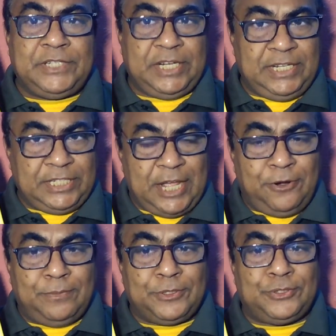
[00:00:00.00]
সেটি চার
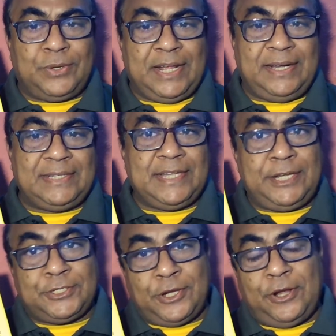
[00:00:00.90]
নম্বর সুরা নিসাই
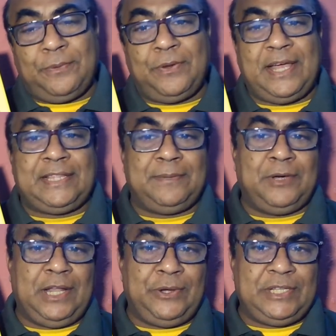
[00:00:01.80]
ছয় নম্বর আয়াতে
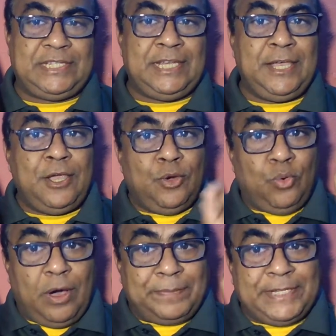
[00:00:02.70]
বলা হয়েছে
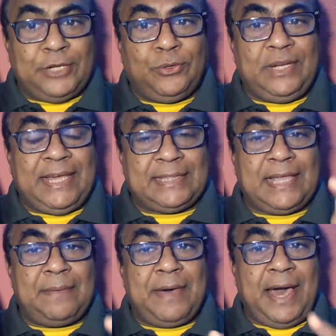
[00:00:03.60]
অবদালুল
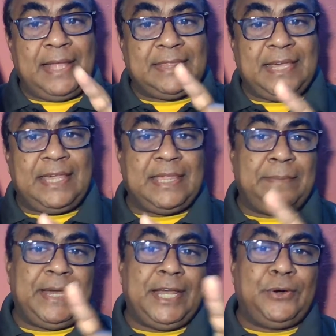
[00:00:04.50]
ইয়েতামা হাত্তা ইদা
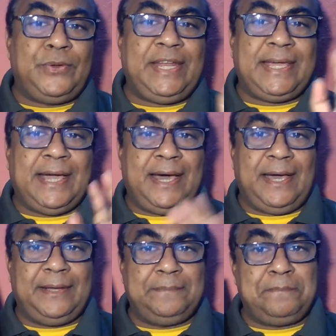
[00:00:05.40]
বালাগুন নিকাহ
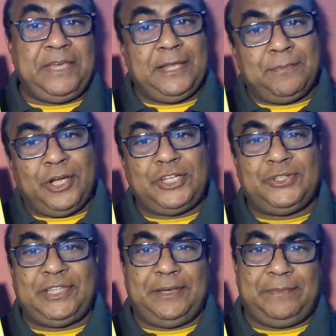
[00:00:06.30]
বিয়ের বয়স
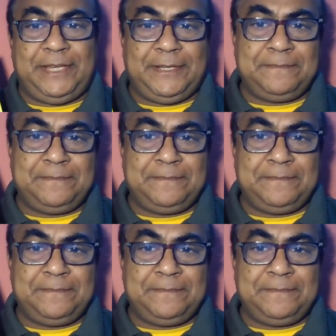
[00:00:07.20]
হতে হবে